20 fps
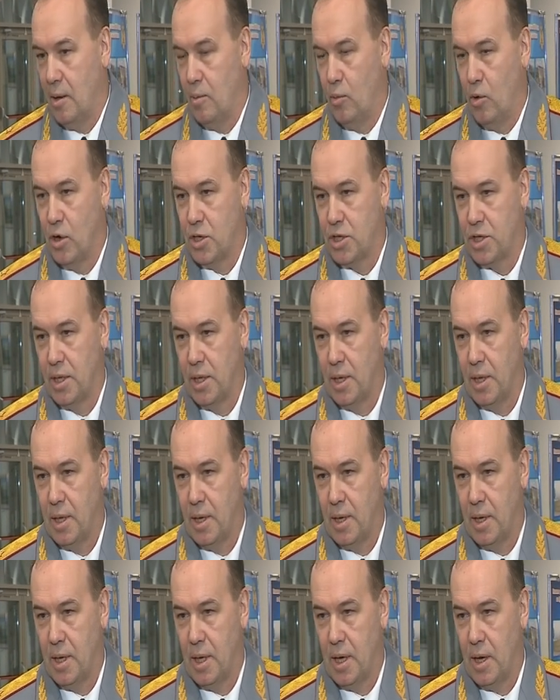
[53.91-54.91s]
больше
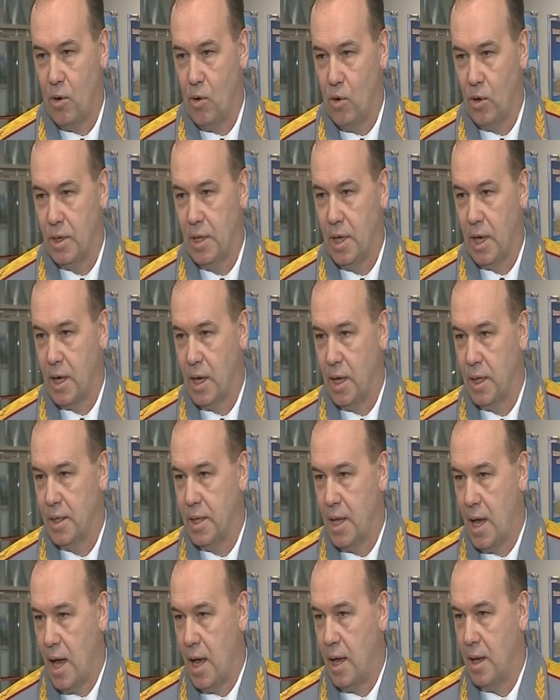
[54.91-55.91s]
э, отдыха
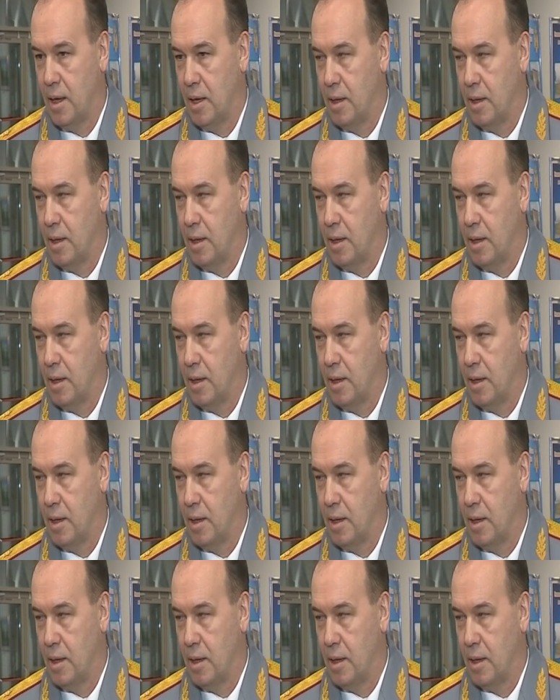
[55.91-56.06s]
на